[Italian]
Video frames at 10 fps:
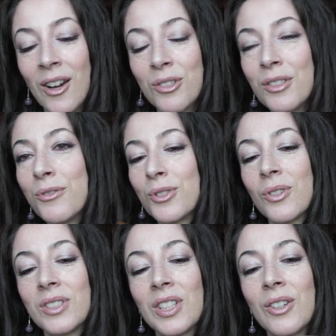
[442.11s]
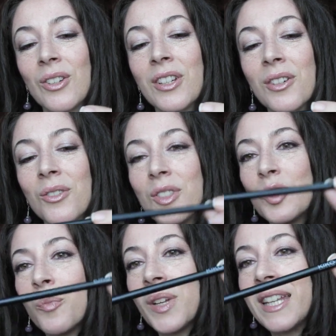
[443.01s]
Ho diffuso questi colori con
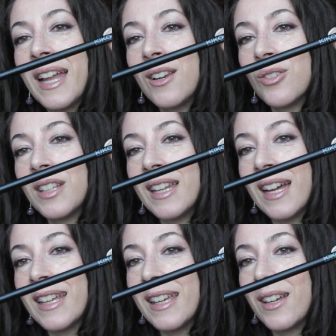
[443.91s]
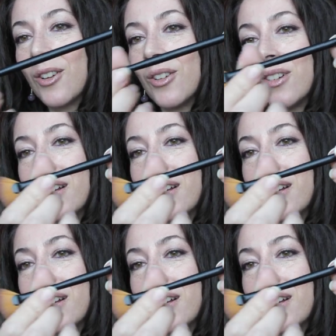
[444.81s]
questo pennello della Kiko.